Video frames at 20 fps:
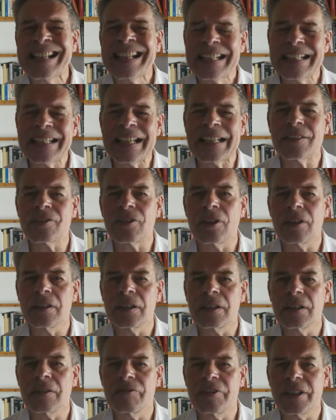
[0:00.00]
dann
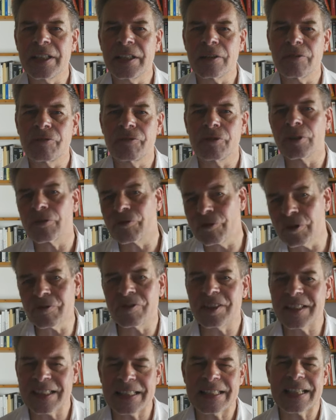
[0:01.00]
können wir für
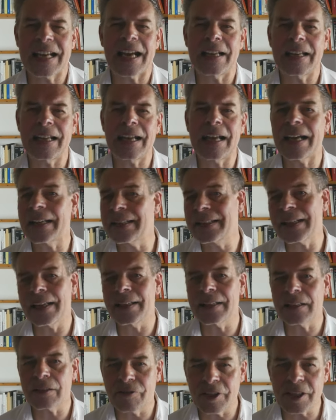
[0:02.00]
50 Taler
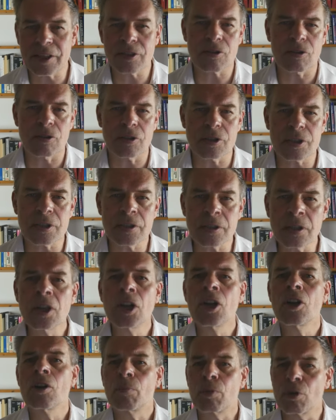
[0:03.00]
anteilige Fixkosten
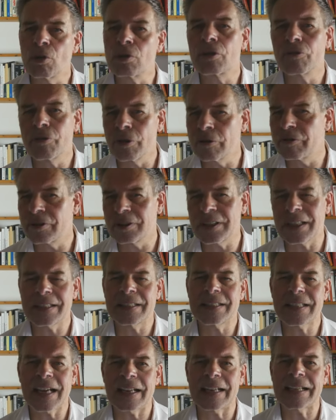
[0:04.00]
plus
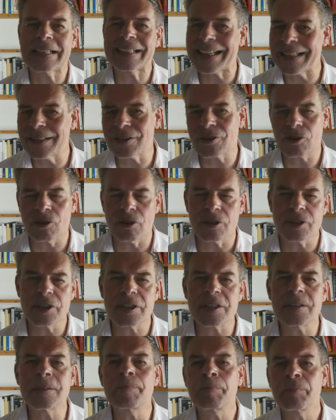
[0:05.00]
500 Taler
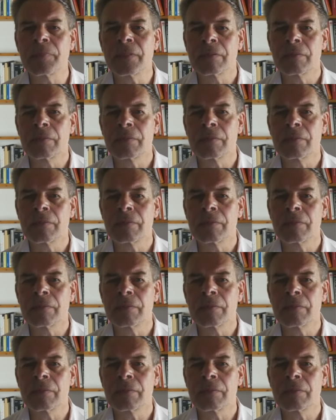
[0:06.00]
Grenzkosten,